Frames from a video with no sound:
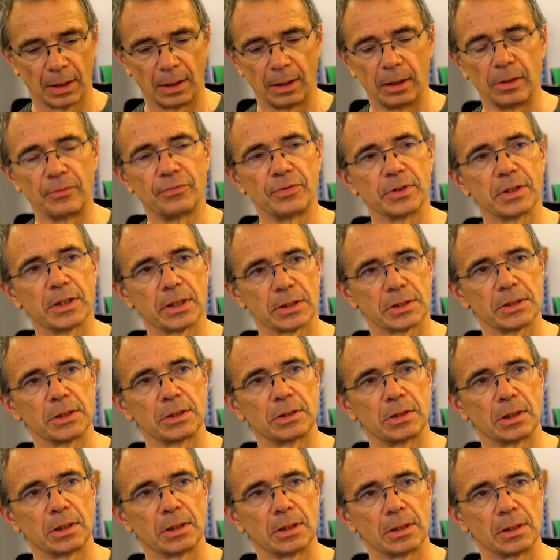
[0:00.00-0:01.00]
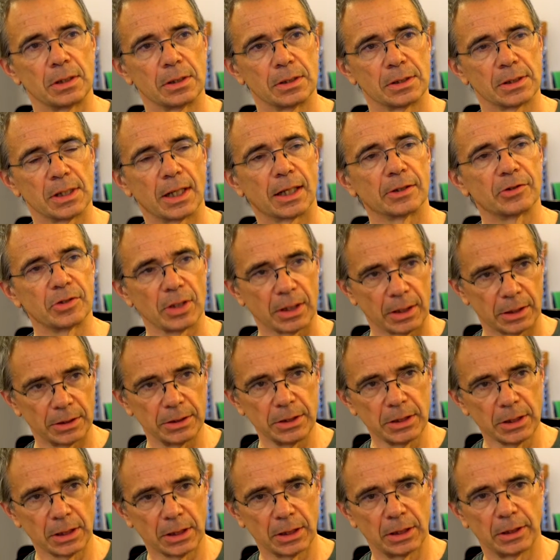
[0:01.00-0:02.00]
L'efficacité, c'est la
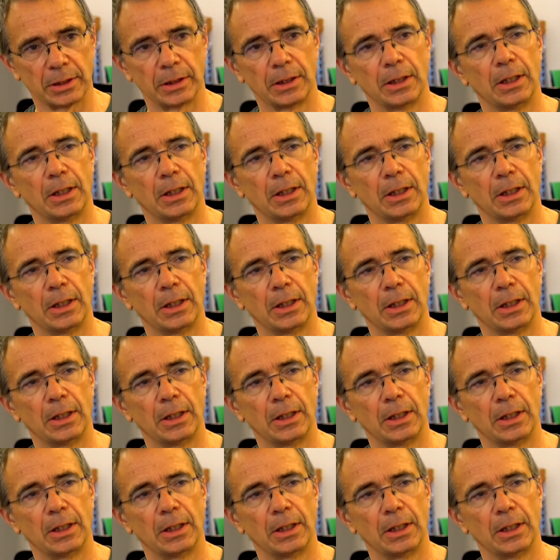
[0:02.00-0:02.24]
technique.